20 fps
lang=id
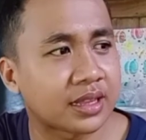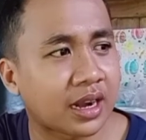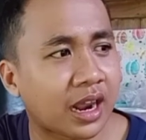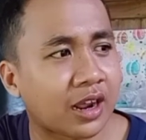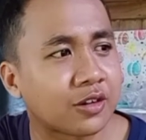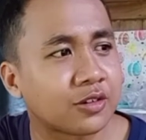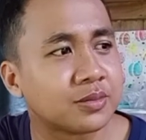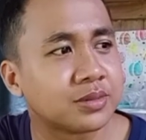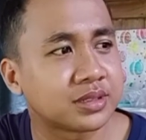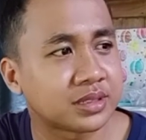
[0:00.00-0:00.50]

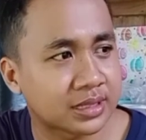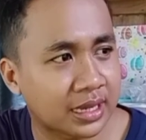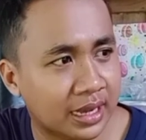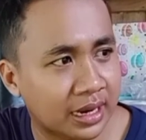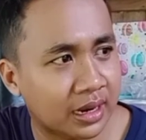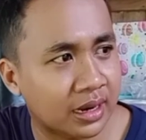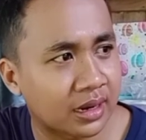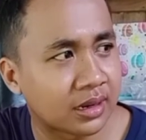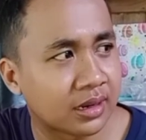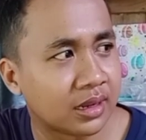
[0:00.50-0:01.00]
terlalu
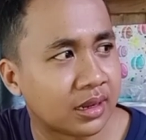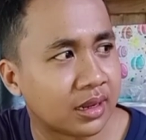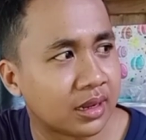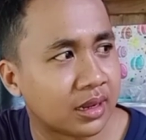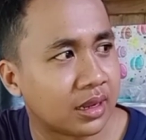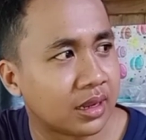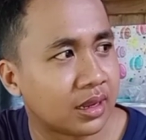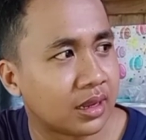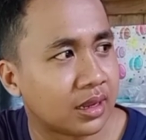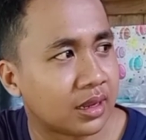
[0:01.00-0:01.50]
besar
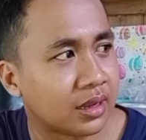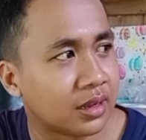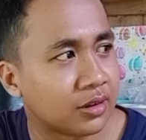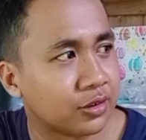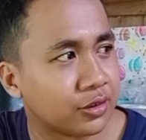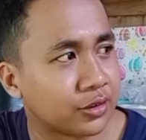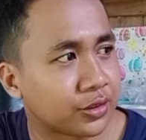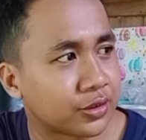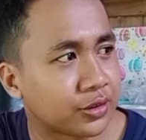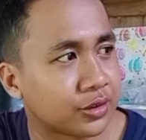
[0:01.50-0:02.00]

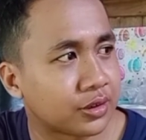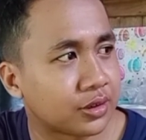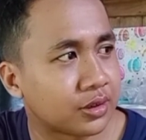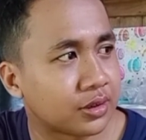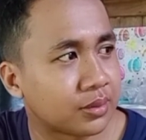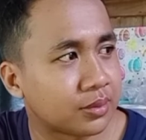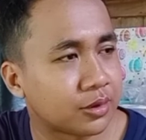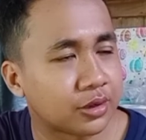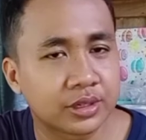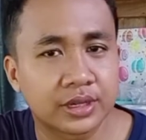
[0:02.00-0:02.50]

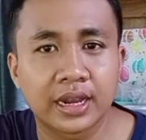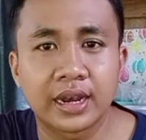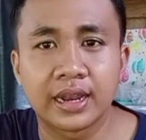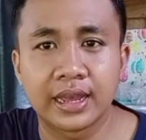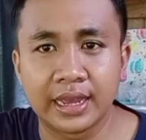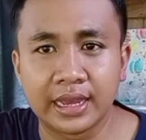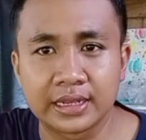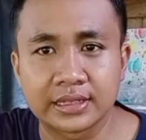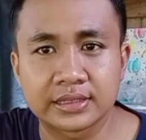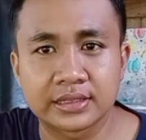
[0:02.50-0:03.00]
untuk model
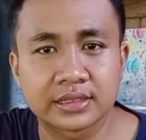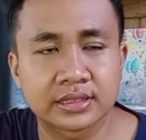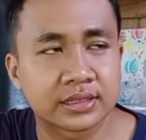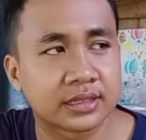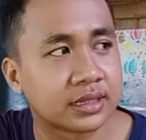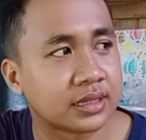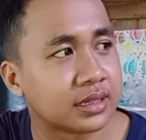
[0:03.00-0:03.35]
S